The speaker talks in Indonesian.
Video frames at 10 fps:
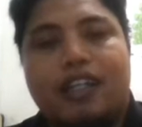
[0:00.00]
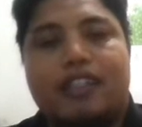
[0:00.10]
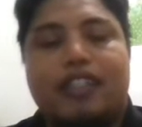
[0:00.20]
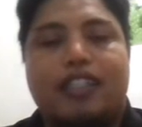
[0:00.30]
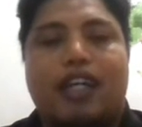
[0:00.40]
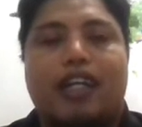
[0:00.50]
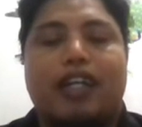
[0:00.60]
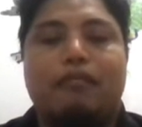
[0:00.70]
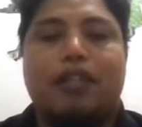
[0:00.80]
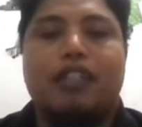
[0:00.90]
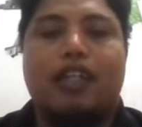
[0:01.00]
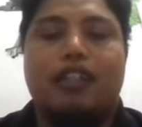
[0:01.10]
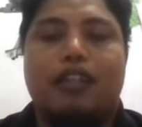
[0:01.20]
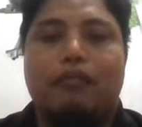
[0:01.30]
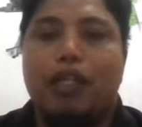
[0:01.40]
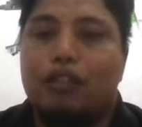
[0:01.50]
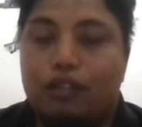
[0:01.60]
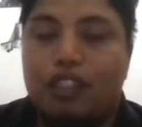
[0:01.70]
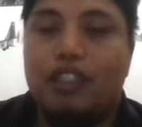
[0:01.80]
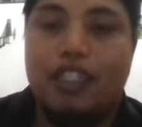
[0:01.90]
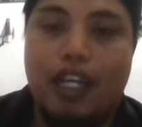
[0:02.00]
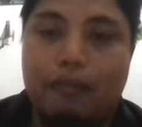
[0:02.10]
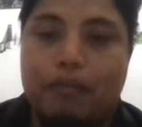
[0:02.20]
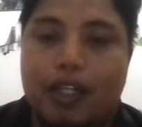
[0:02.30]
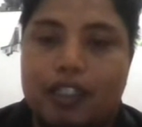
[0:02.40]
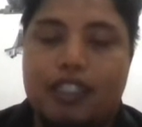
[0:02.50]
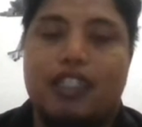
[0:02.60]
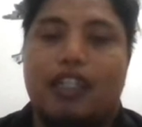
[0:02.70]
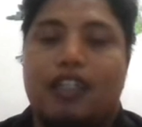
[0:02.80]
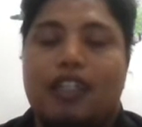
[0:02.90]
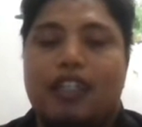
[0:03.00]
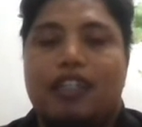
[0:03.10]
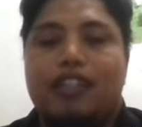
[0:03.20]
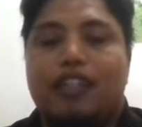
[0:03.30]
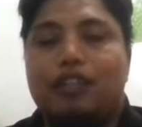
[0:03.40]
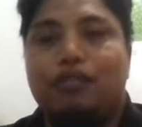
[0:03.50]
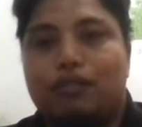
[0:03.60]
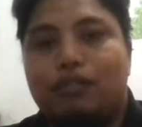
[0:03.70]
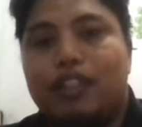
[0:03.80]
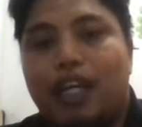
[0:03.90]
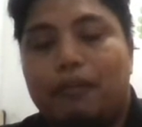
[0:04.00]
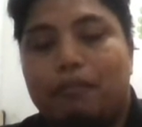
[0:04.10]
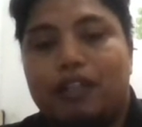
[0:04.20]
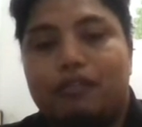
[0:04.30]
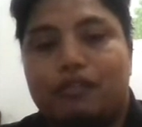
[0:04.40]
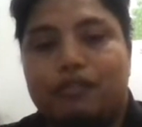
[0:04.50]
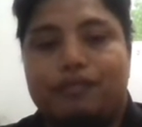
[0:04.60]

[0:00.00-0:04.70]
Tidak akan bertanya, metodenya apa? Tidak. Jadi, judulnya apa dulu?